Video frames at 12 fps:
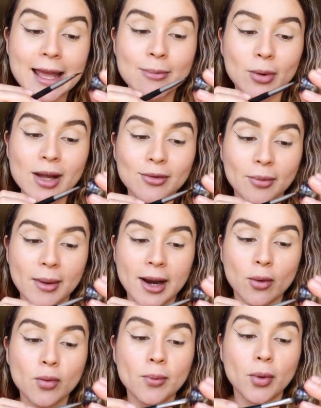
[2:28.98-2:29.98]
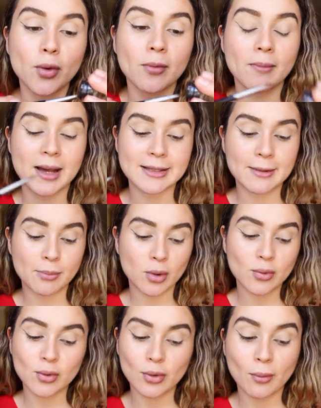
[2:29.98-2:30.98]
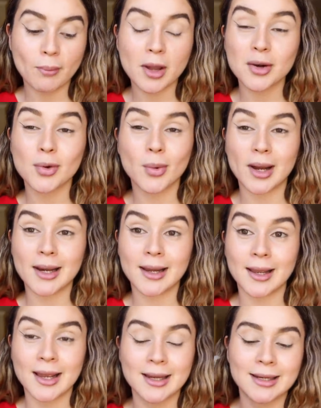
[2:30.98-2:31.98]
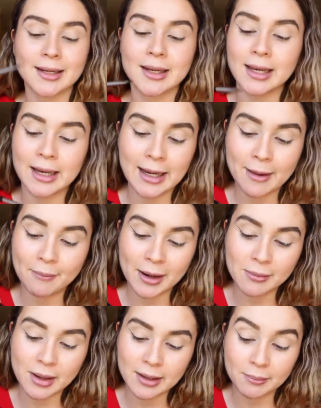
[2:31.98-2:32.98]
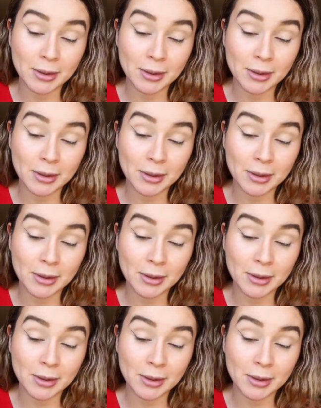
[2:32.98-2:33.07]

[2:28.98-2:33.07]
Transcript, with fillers: Y voy a tomar un poco más de producto, pero igual en la palma,